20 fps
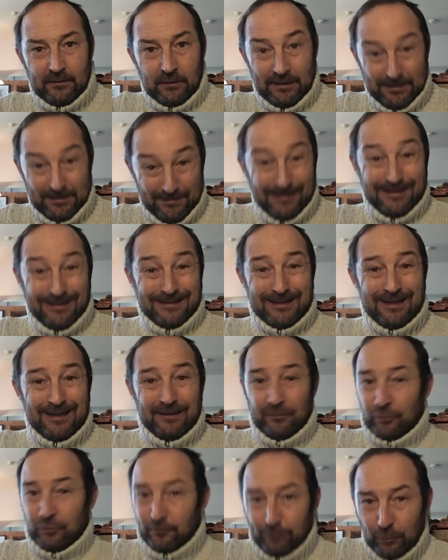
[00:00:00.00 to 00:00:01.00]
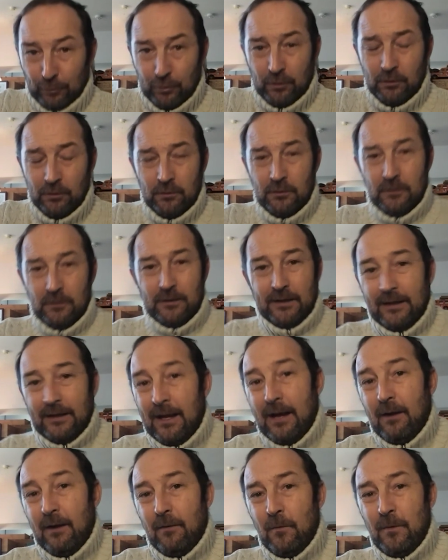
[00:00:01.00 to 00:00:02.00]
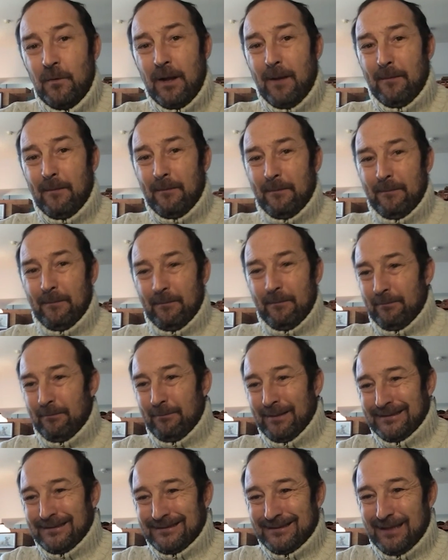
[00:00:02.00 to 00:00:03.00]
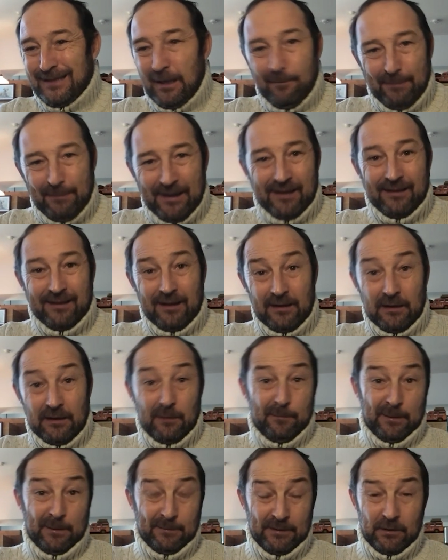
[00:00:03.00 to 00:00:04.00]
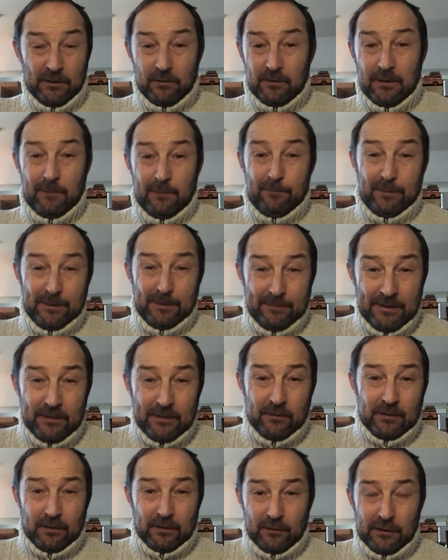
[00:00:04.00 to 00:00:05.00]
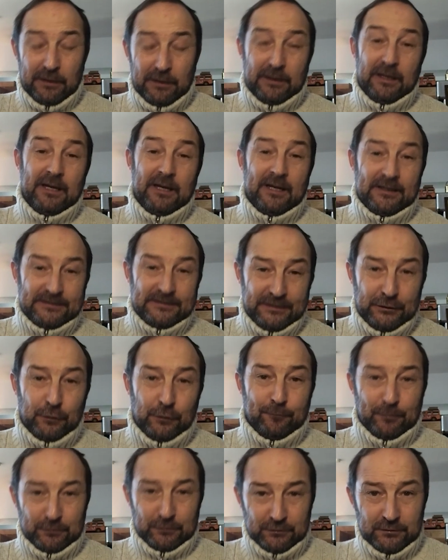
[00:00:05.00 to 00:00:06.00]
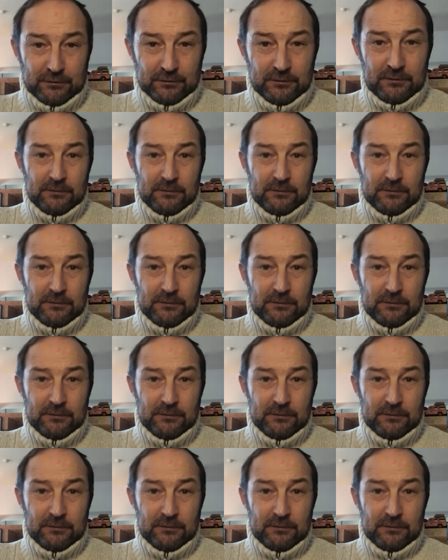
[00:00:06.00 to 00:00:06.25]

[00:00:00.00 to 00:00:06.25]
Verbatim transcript: A nivel de talento puro, era una bestia parda y el primero, el primero que lo decía era Sito Pons.